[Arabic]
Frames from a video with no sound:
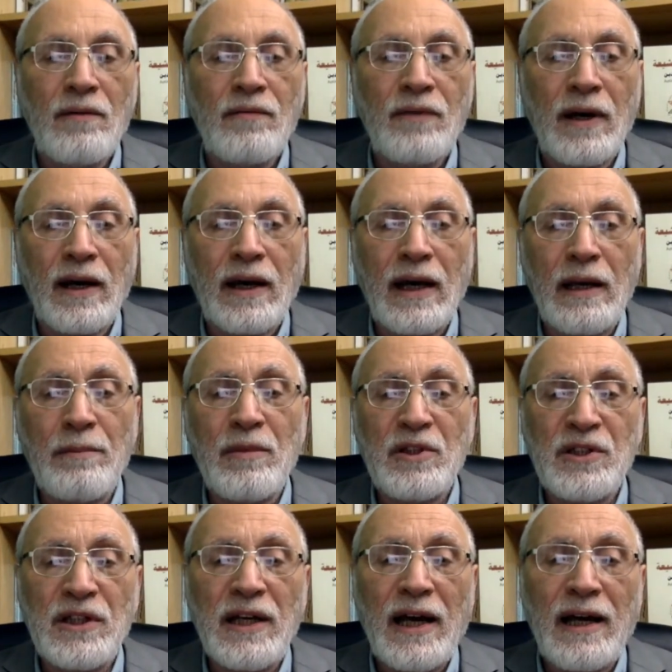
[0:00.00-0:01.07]
فكلمة
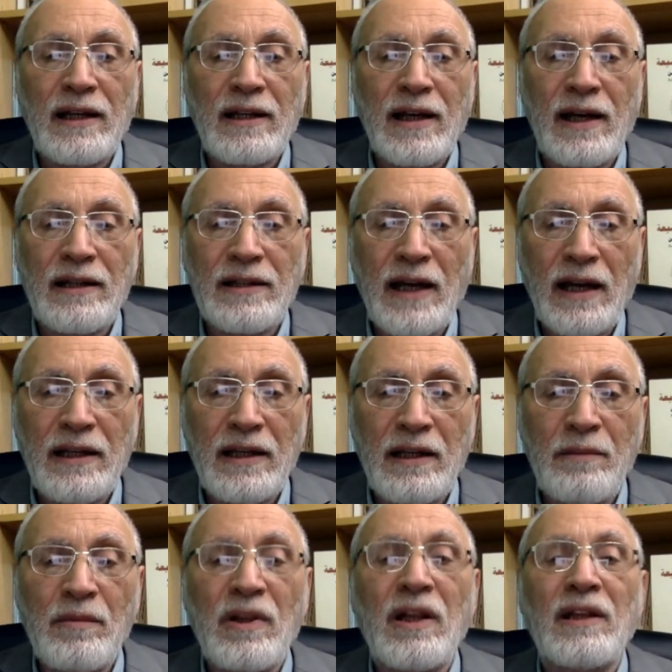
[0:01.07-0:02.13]
شيعة كانت
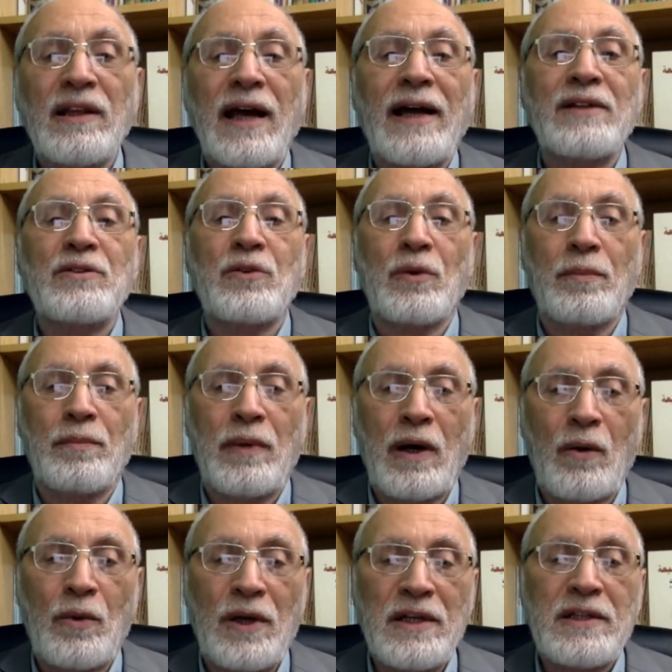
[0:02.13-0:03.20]
تعني مثل تحزب
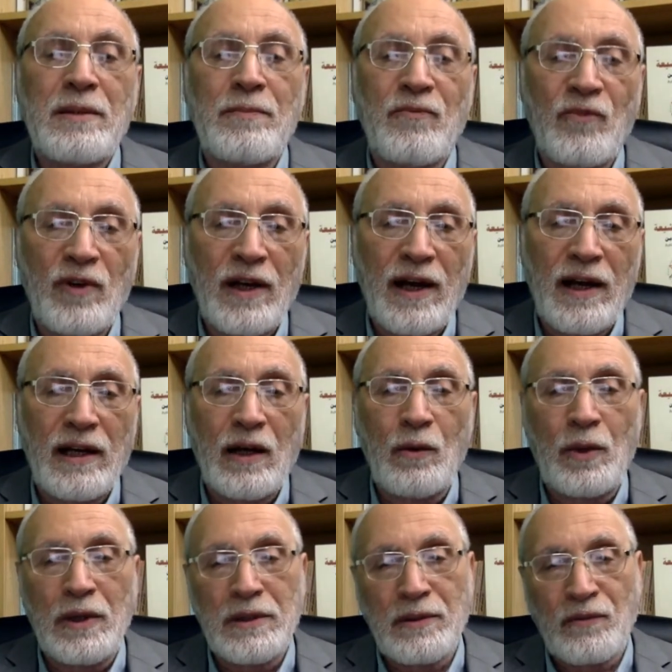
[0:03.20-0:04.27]
أو حزب فلان
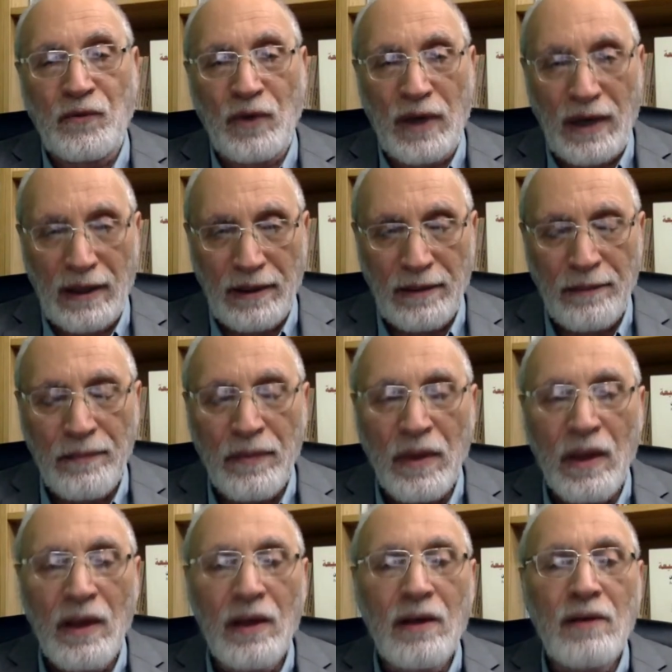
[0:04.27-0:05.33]
أو حزب فلان
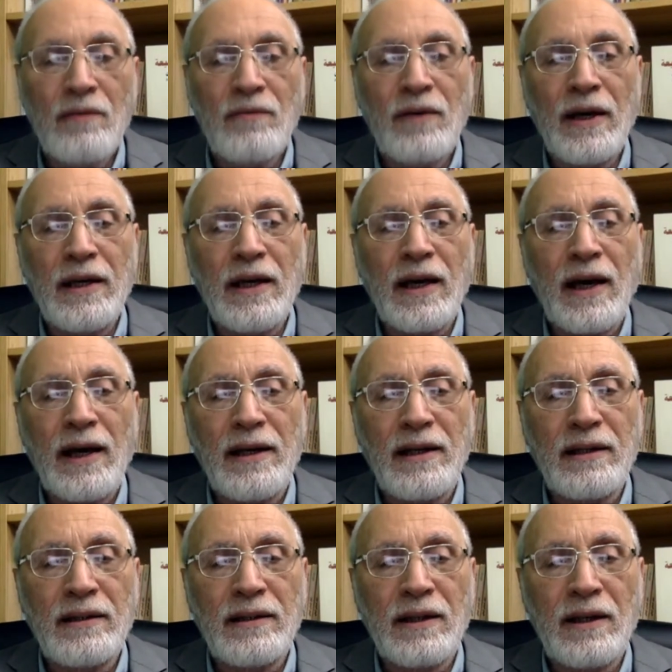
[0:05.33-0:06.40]
فهي
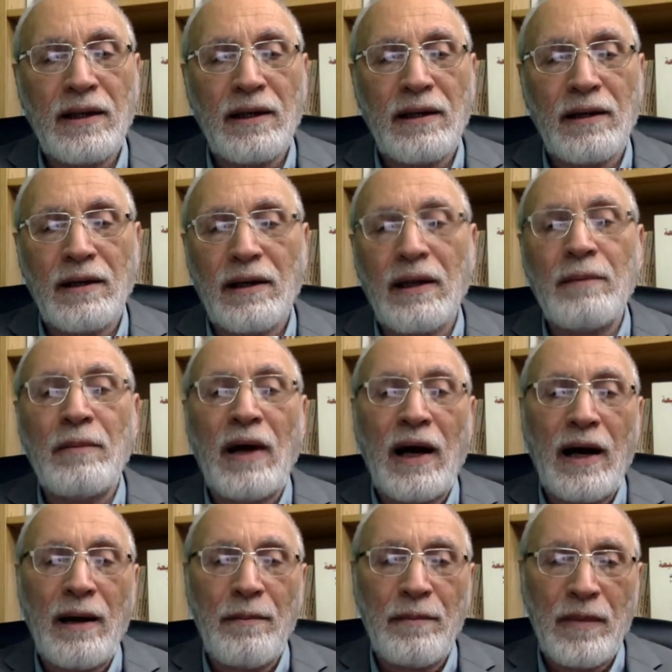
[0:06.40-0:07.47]
كانت كلمة
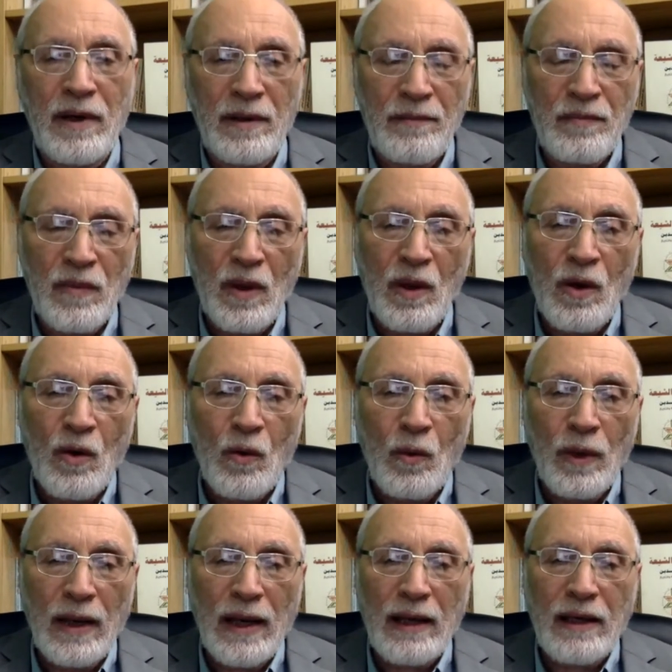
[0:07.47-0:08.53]
عامة
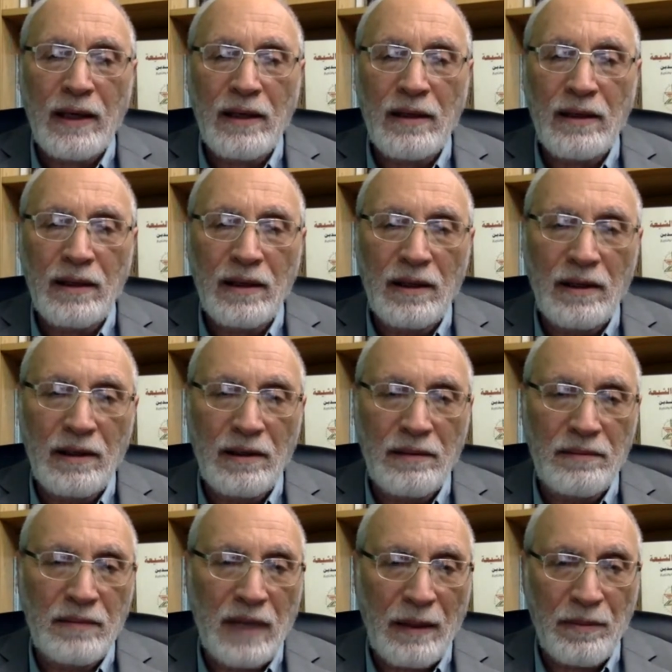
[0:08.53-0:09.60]
ولكن
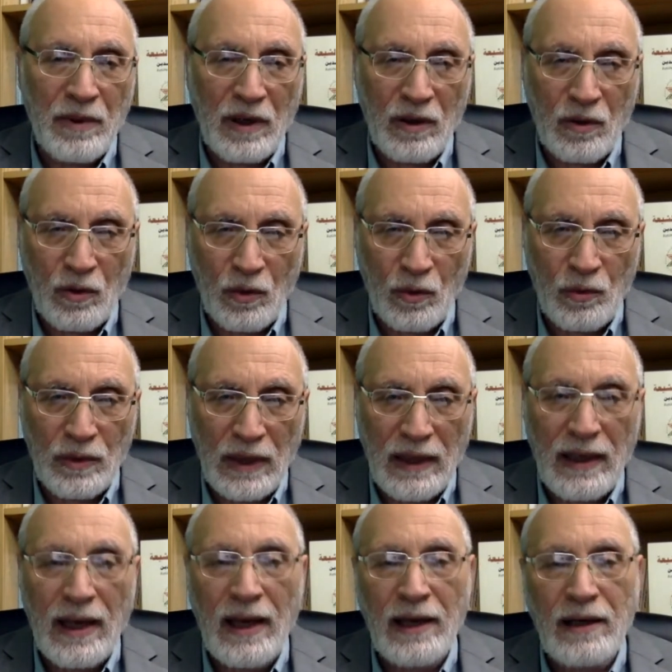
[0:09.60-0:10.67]
عبر القرون
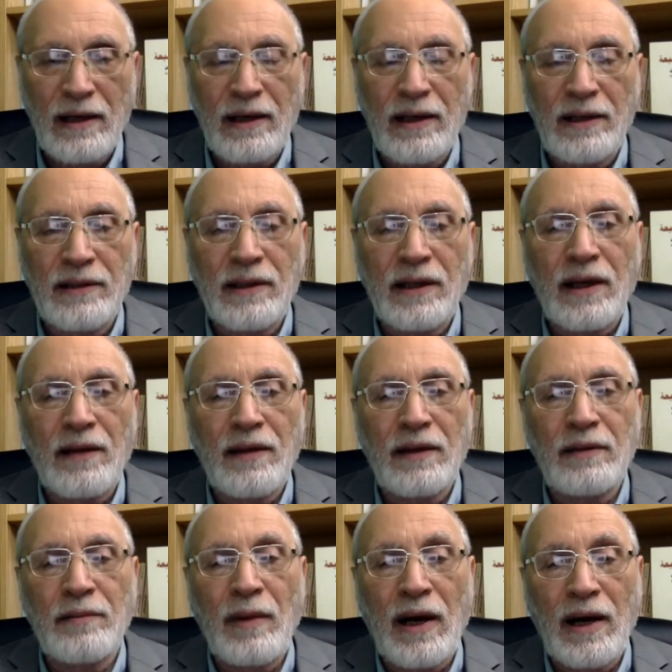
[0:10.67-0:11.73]
اللاحقة
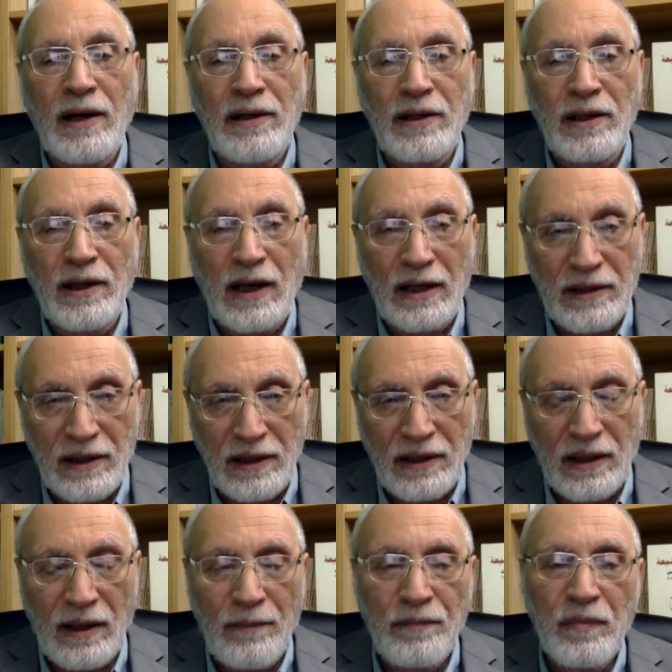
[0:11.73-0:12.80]
اتخذت معاني
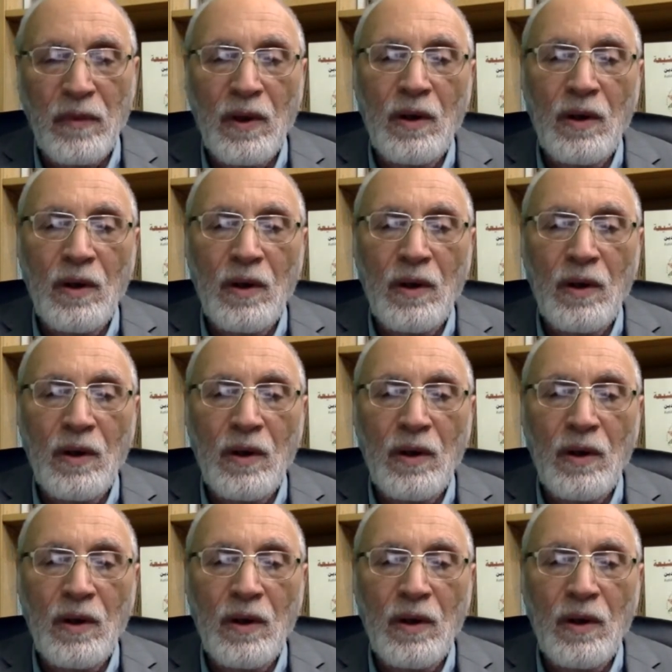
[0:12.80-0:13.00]
عديدة